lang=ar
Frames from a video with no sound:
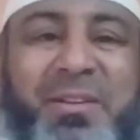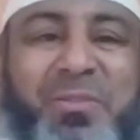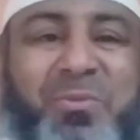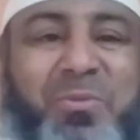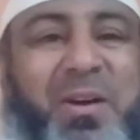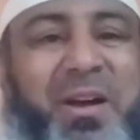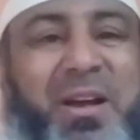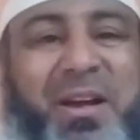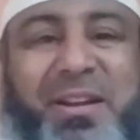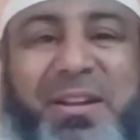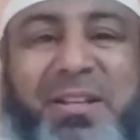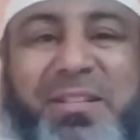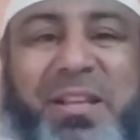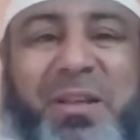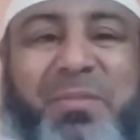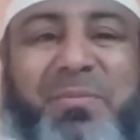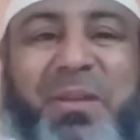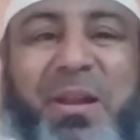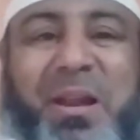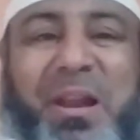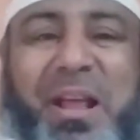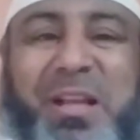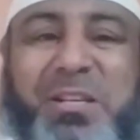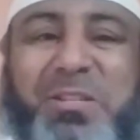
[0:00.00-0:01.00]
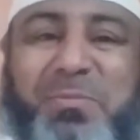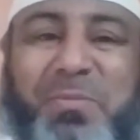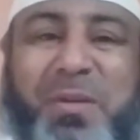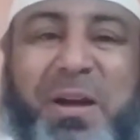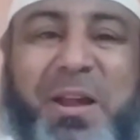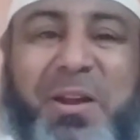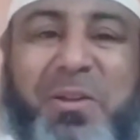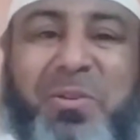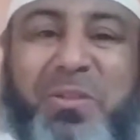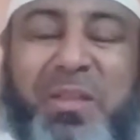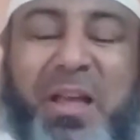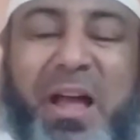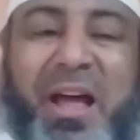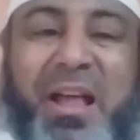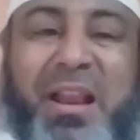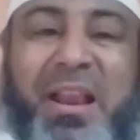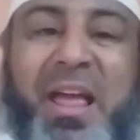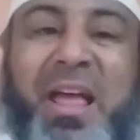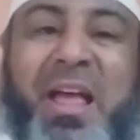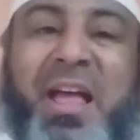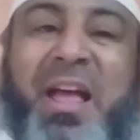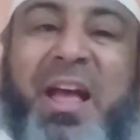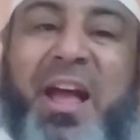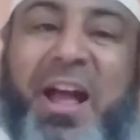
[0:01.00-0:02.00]
ونسال من الله سبحانه وتعالى
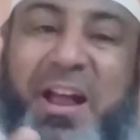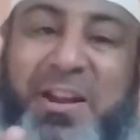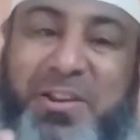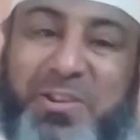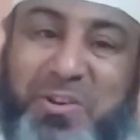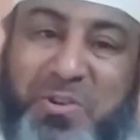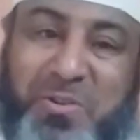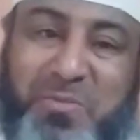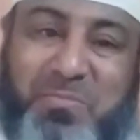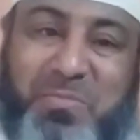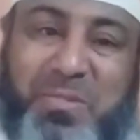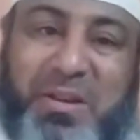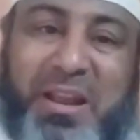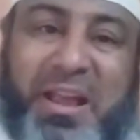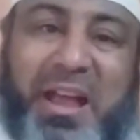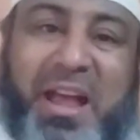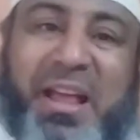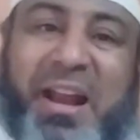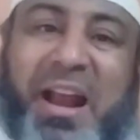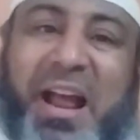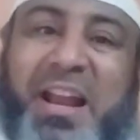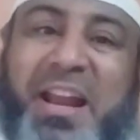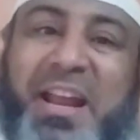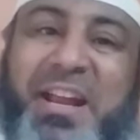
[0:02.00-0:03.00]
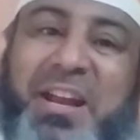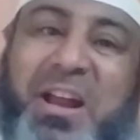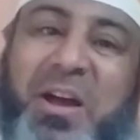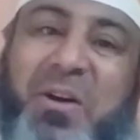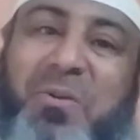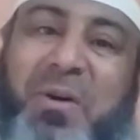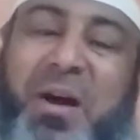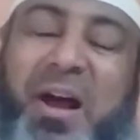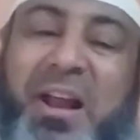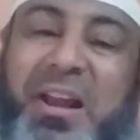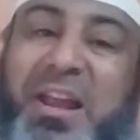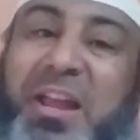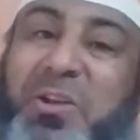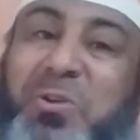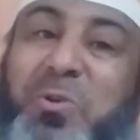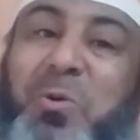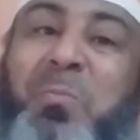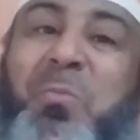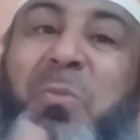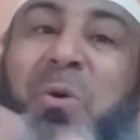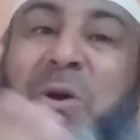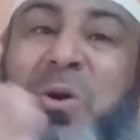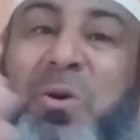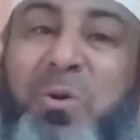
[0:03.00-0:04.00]
ان يعم الخير علينا
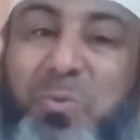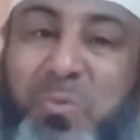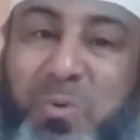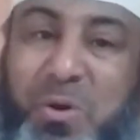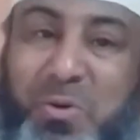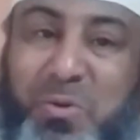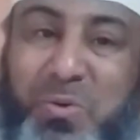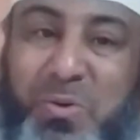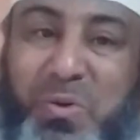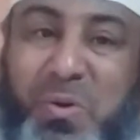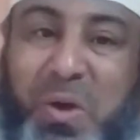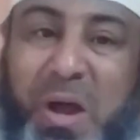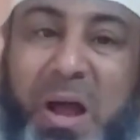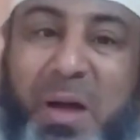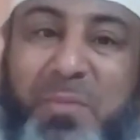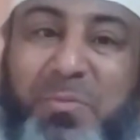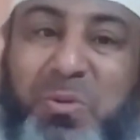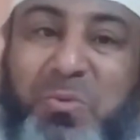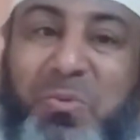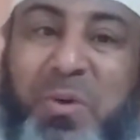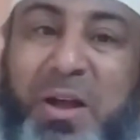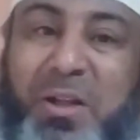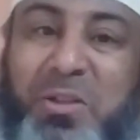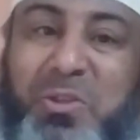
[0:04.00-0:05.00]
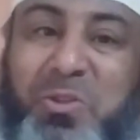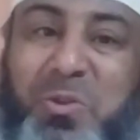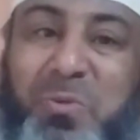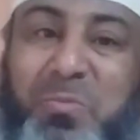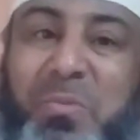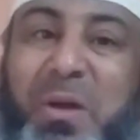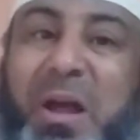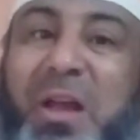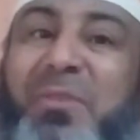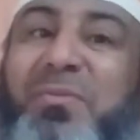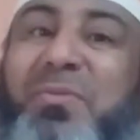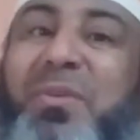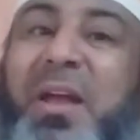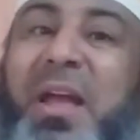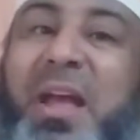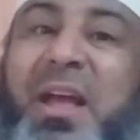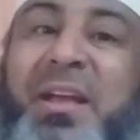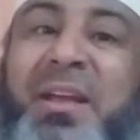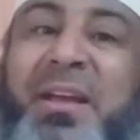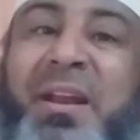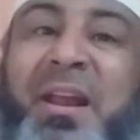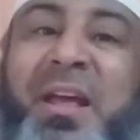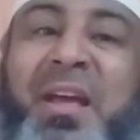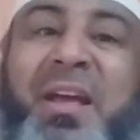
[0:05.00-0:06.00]
وعليكم وكل عام وانتم بالف
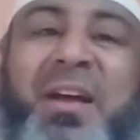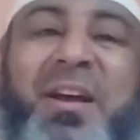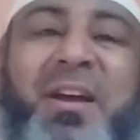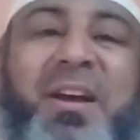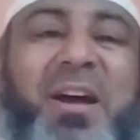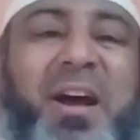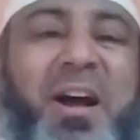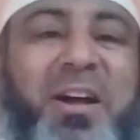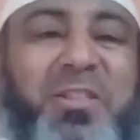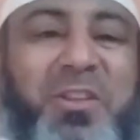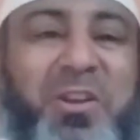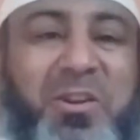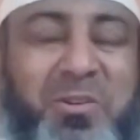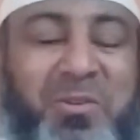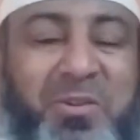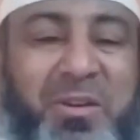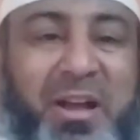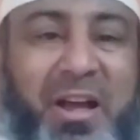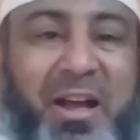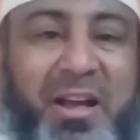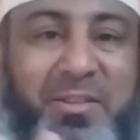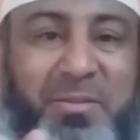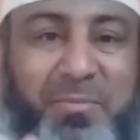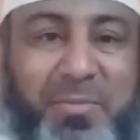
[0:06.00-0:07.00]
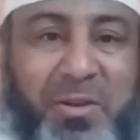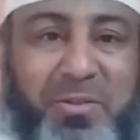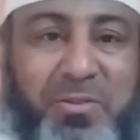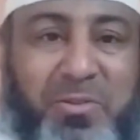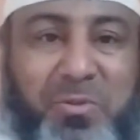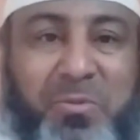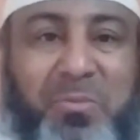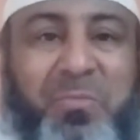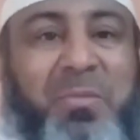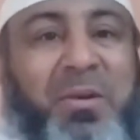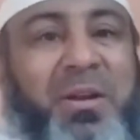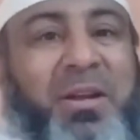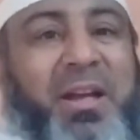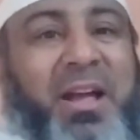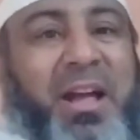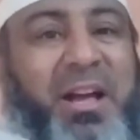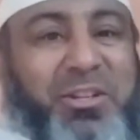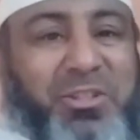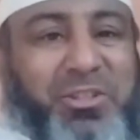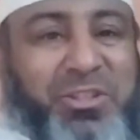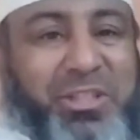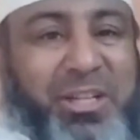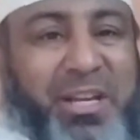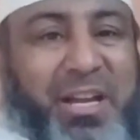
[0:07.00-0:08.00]
خير خادمكم
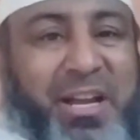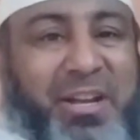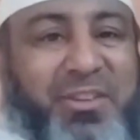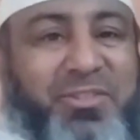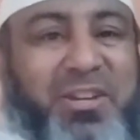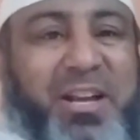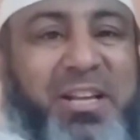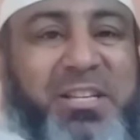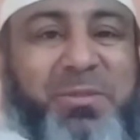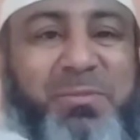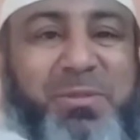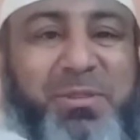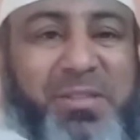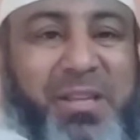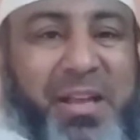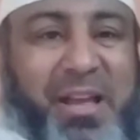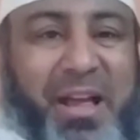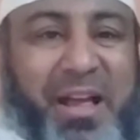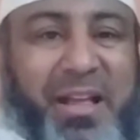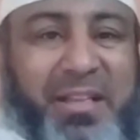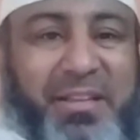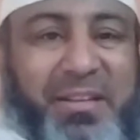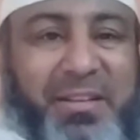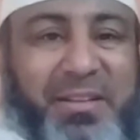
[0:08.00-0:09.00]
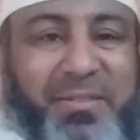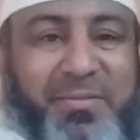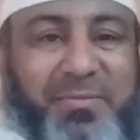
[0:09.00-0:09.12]
الشيخ جاسم الصيادي.